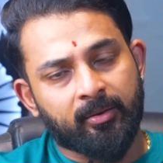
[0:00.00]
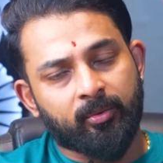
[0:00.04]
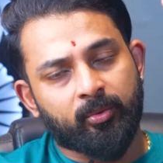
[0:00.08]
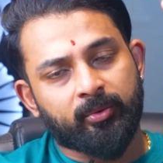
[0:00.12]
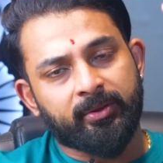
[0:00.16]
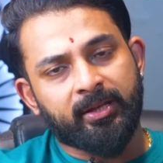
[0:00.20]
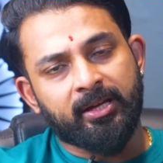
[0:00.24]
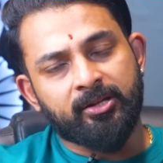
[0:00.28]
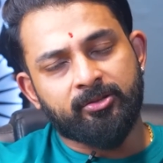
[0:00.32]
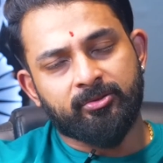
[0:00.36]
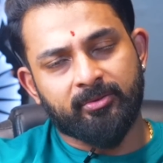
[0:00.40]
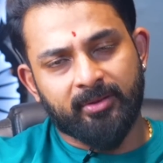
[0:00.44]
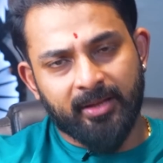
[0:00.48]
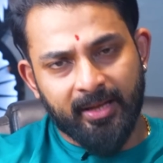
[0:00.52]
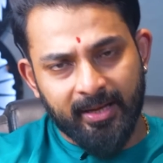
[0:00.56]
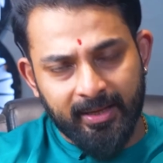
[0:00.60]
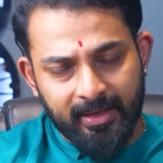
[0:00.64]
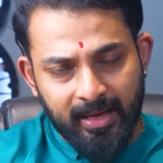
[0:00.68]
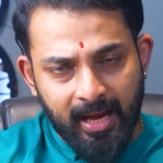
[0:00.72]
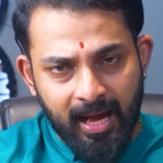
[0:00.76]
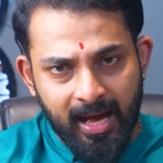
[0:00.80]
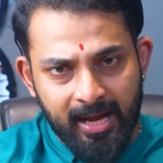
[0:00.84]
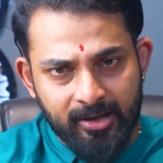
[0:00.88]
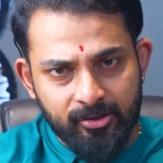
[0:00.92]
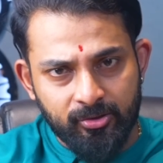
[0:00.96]
உதய சொன்னாரா
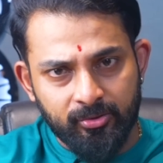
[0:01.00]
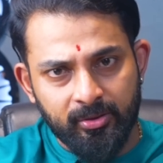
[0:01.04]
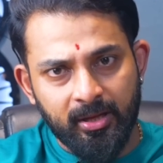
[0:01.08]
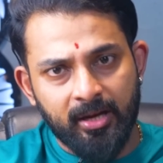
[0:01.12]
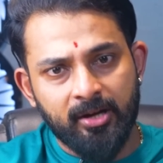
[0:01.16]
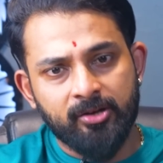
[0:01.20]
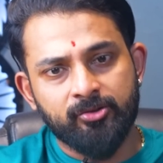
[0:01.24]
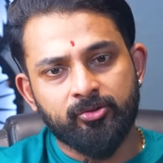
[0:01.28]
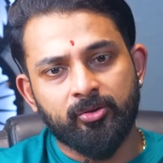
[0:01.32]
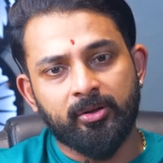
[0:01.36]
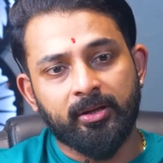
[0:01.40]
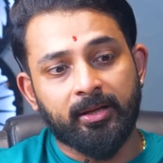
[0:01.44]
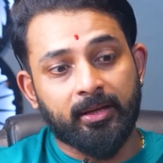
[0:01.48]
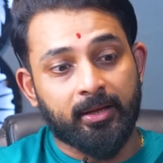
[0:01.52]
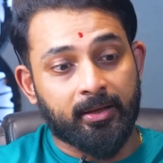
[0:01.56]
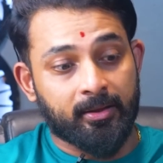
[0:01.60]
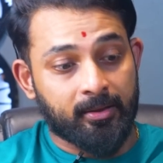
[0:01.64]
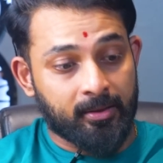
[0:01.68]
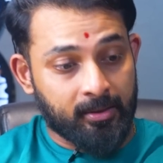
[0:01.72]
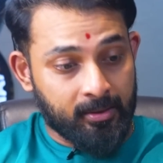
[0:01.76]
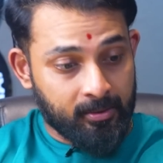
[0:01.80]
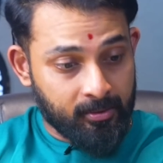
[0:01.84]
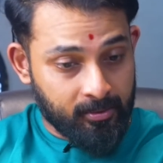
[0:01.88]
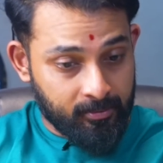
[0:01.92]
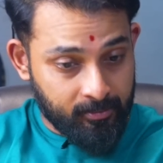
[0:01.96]
யார் சொன்னாருன்னு சொல்லுங்கள்
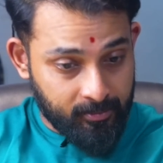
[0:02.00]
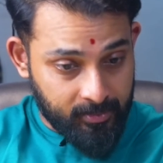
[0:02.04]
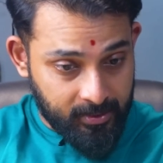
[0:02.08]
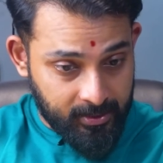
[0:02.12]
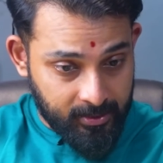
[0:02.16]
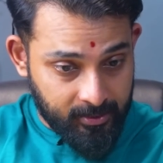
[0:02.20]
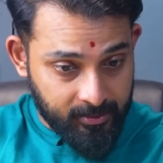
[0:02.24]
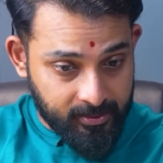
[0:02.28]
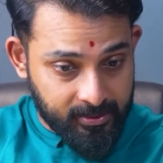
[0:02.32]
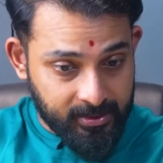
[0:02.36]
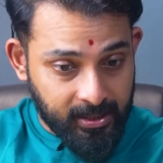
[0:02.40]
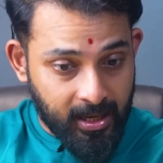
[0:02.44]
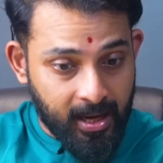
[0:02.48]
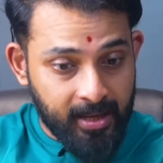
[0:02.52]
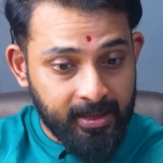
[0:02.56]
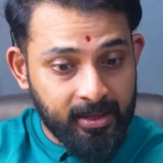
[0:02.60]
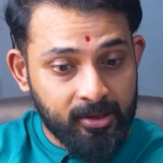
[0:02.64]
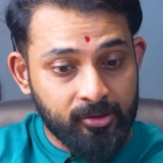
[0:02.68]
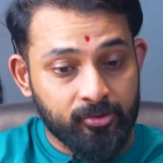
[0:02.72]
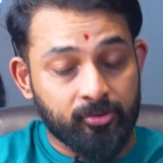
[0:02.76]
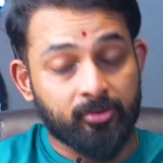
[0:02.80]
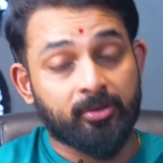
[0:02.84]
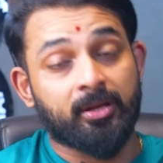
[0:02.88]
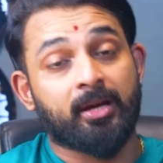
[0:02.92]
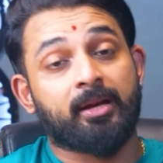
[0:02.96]
இல்லை
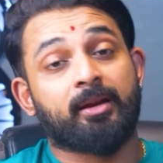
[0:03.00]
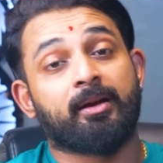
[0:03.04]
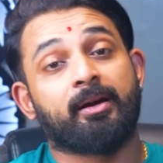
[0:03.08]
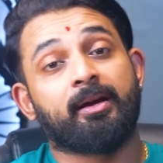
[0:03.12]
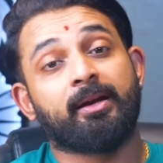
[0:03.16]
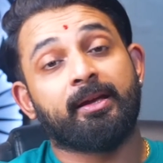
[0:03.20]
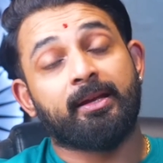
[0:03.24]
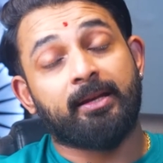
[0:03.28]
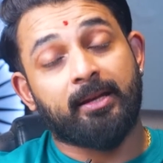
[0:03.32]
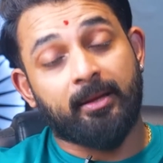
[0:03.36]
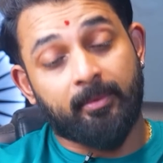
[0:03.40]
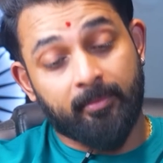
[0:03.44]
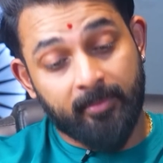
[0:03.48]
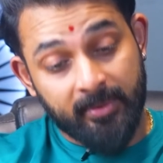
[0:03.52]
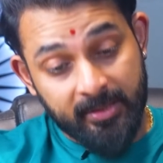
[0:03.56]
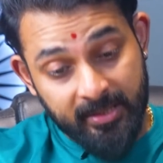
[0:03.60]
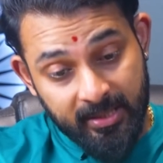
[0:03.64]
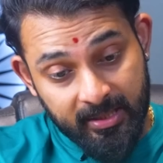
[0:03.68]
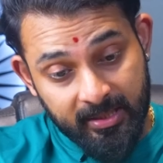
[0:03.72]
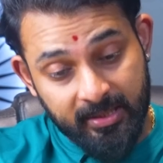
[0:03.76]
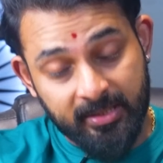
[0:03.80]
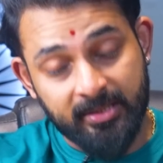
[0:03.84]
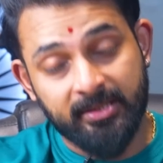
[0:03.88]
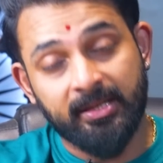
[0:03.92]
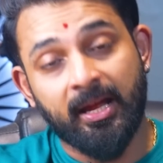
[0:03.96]
ஸ்டாலின் சொன்னாரா இல்லை
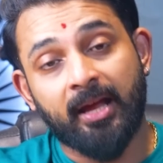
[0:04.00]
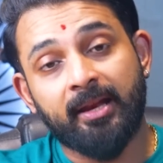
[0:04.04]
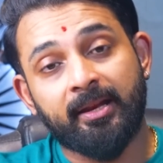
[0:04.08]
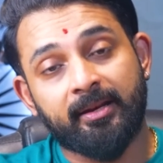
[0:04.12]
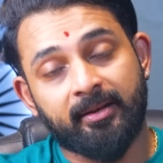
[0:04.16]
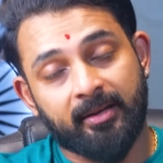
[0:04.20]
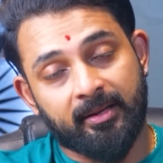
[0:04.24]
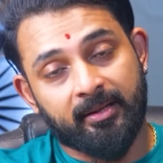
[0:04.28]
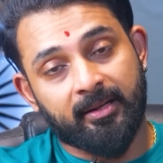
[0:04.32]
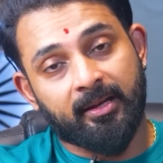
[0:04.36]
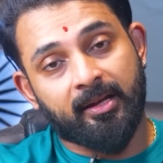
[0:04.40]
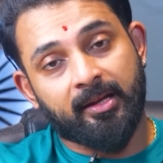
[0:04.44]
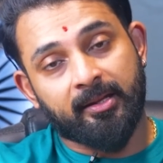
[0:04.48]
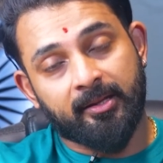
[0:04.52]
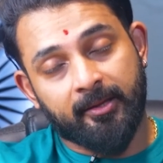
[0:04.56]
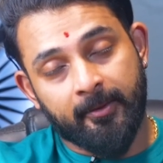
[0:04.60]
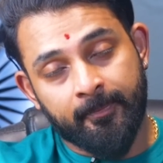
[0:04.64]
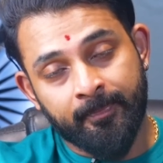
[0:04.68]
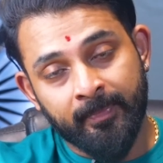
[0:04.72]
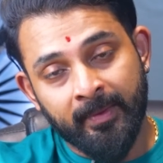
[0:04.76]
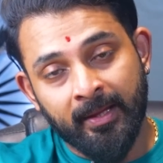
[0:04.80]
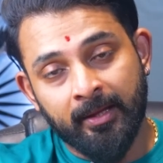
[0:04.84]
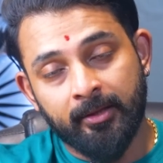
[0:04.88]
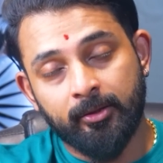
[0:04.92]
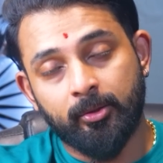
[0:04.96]
மிஸ்ஸஸ் ஸ்டாலின் அதாவது
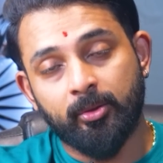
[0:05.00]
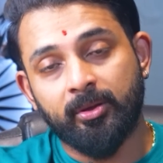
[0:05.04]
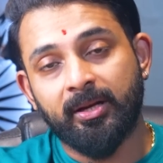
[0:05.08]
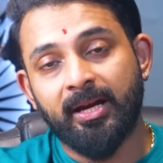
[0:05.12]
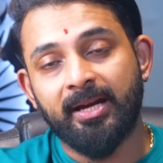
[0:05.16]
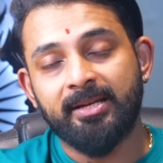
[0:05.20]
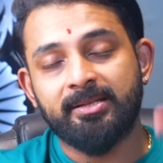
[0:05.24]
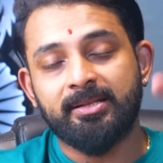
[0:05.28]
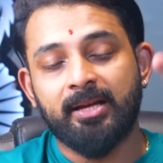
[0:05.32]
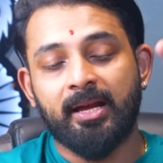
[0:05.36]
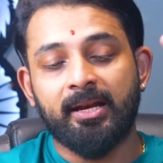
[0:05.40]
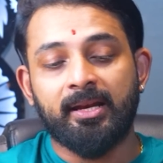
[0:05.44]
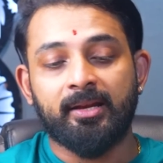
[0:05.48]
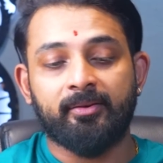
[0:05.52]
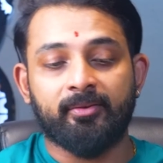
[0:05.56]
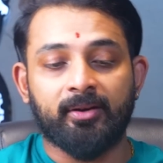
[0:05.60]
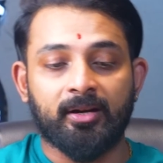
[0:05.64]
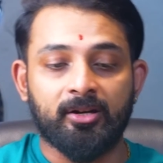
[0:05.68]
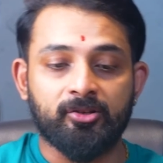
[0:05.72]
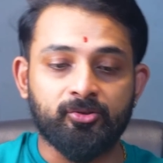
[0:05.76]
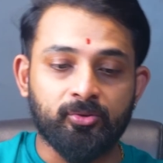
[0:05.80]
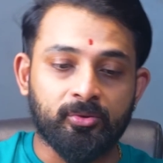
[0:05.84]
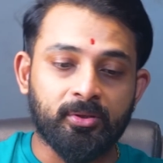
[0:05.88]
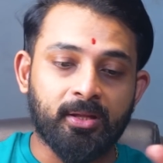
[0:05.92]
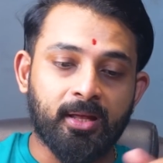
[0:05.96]
துர்கா ஸ்டாலின்
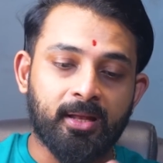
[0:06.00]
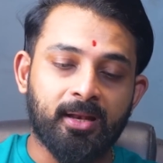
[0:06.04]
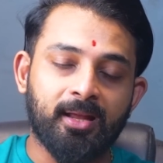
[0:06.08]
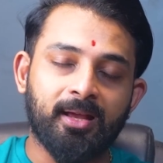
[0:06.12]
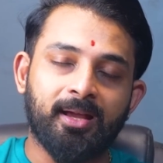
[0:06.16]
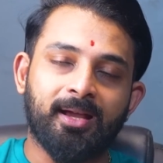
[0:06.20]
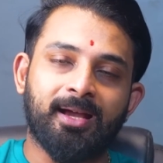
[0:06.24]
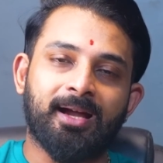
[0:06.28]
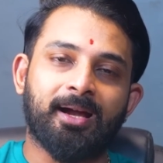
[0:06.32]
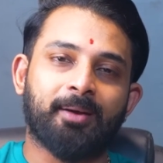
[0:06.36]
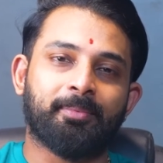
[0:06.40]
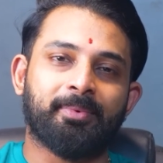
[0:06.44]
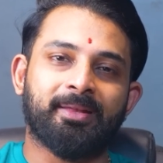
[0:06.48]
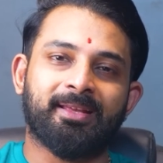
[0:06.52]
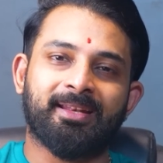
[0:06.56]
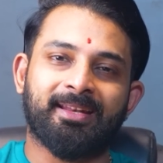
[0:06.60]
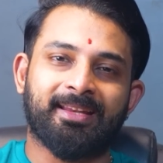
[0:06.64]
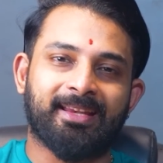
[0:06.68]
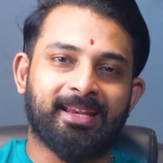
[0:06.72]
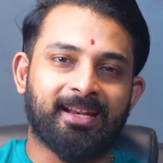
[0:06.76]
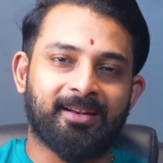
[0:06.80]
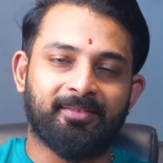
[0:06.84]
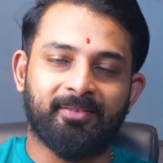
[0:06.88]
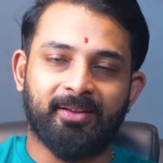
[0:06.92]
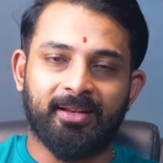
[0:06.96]
அவர்கள் சொன்னாரா அப்படிங்கிற
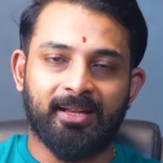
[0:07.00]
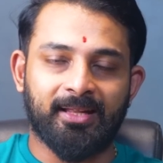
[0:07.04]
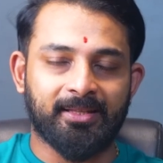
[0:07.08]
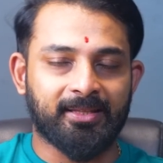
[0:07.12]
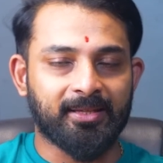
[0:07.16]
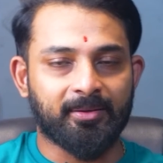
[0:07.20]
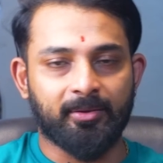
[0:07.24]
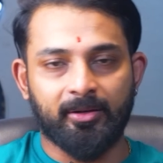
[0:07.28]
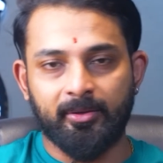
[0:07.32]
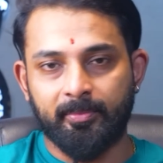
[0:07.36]
கேள்வி எல்லாத்தையும்